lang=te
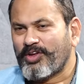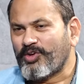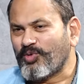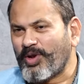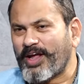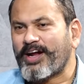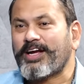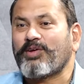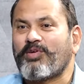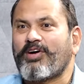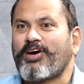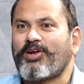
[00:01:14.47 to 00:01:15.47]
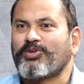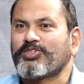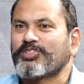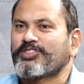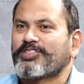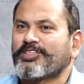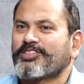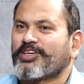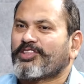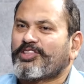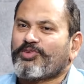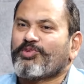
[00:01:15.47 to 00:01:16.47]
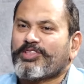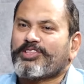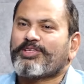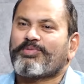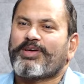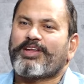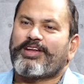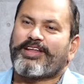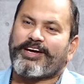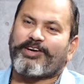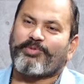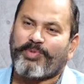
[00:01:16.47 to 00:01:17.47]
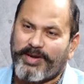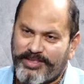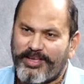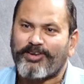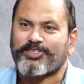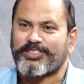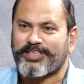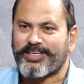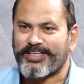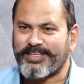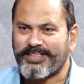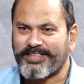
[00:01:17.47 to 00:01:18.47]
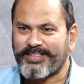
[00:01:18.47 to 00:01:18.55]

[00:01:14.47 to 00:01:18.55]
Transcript: నువ్వు నెగిటివ్గా ఆలోచిస్తే శక్తివంతమైన నెగిటివ్ ఫలితాలు వస్తాయని